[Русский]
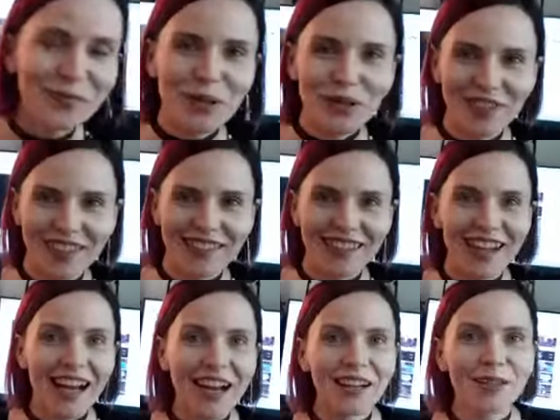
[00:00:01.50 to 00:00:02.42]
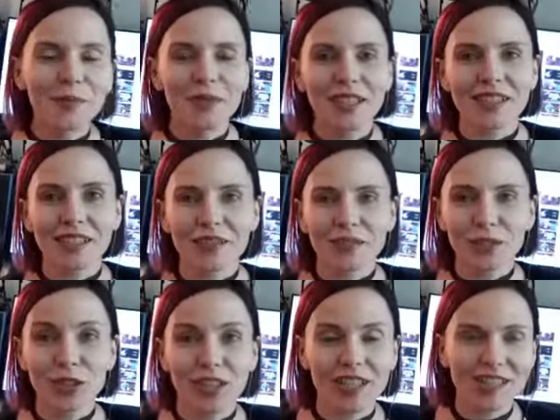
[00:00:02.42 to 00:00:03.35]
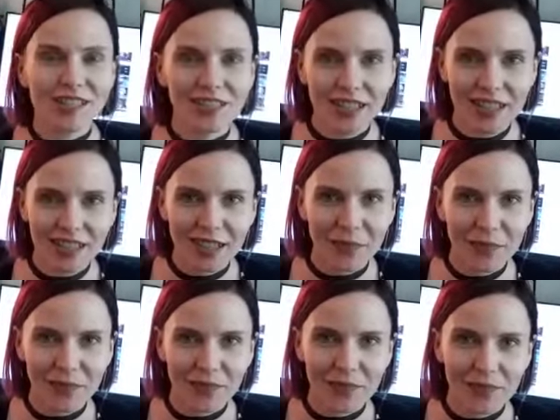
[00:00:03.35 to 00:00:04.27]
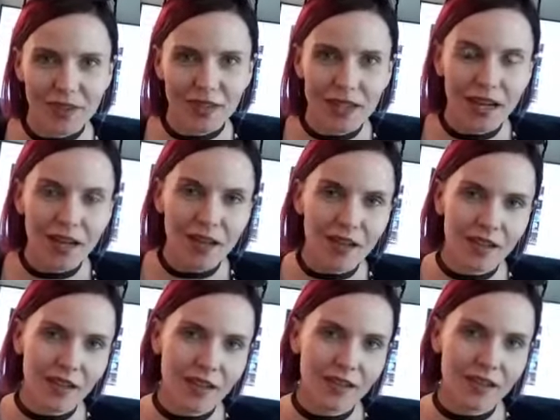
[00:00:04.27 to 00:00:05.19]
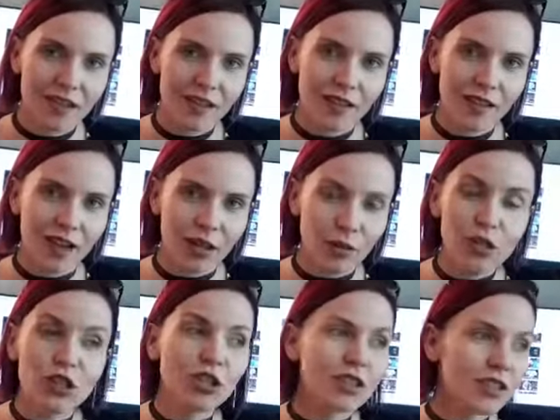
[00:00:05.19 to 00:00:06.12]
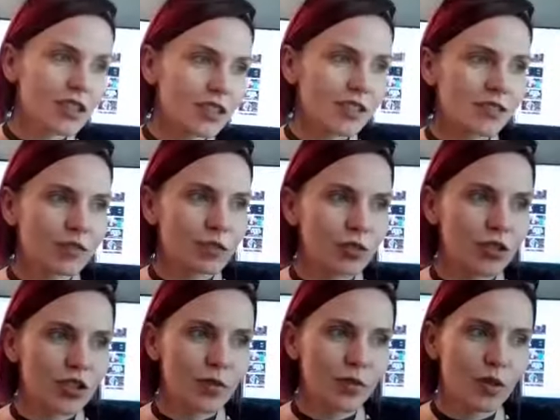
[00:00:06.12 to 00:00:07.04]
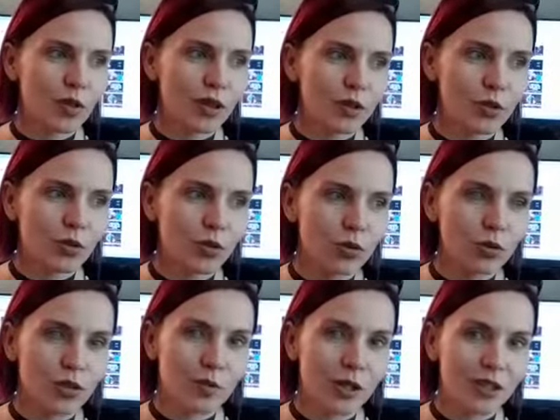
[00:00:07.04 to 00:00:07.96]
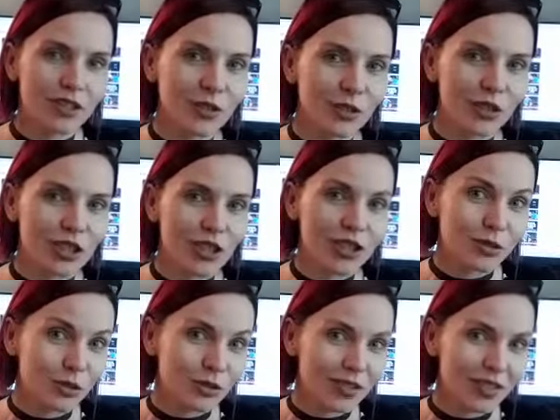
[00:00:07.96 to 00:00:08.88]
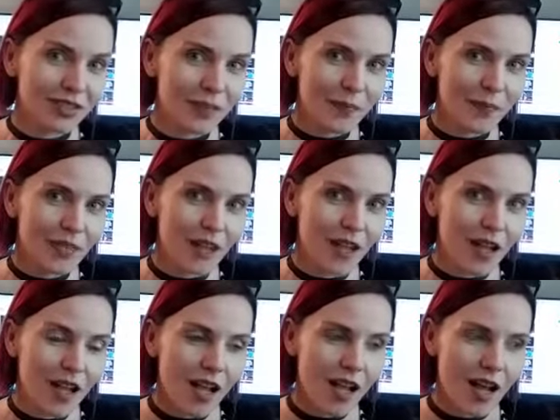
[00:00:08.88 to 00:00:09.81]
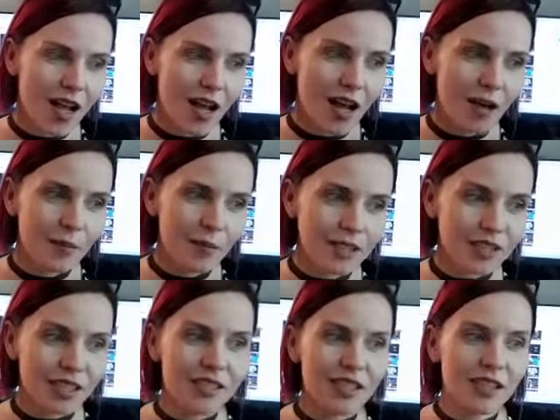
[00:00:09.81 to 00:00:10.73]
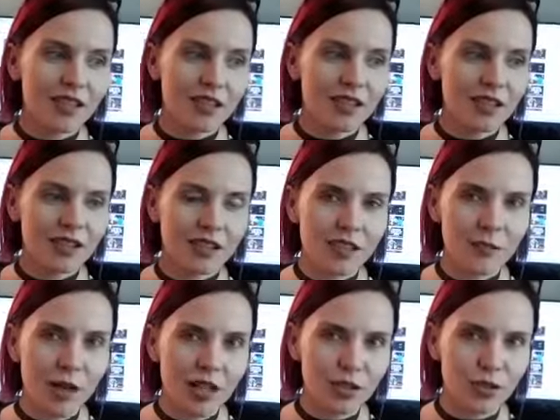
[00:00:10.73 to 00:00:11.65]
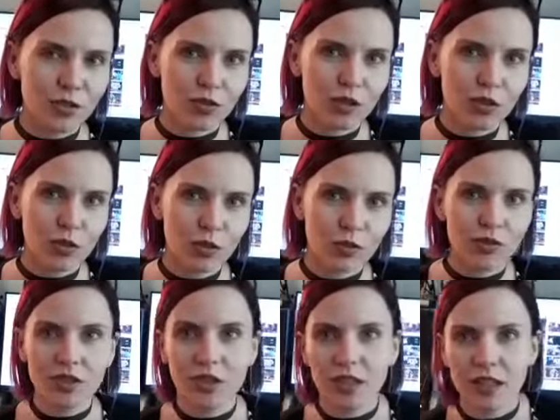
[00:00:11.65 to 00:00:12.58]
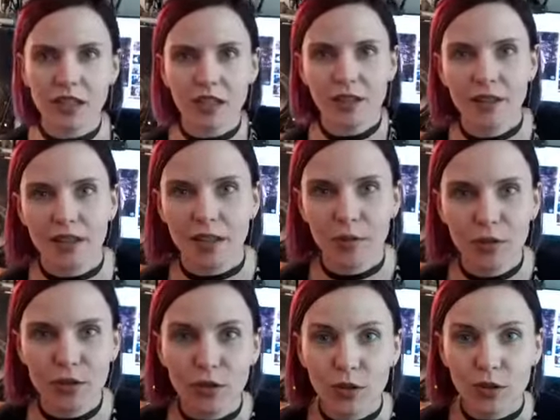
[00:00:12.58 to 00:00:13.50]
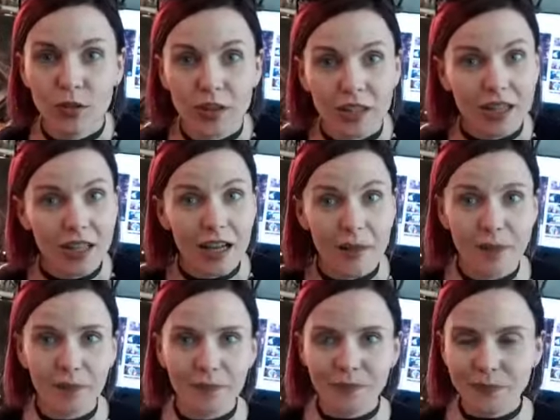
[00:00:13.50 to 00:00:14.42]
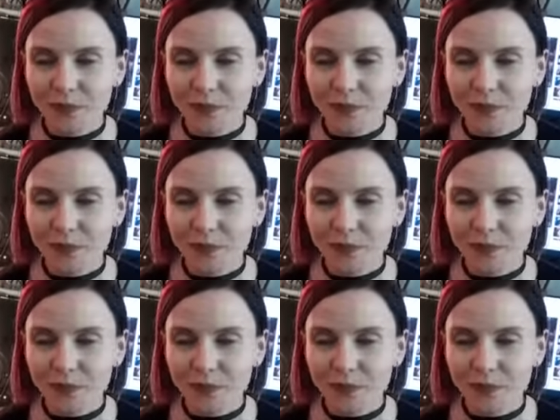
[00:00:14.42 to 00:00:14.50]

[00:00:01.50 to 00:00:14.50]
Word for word: Привет, меня зовут Есина Нина. Я э, окончила ГИТИС в 2007 году, курс Марка Григорьевича Розовского. По сей день э, снимаюсь в кино, в сериалах, работаю в рекламе.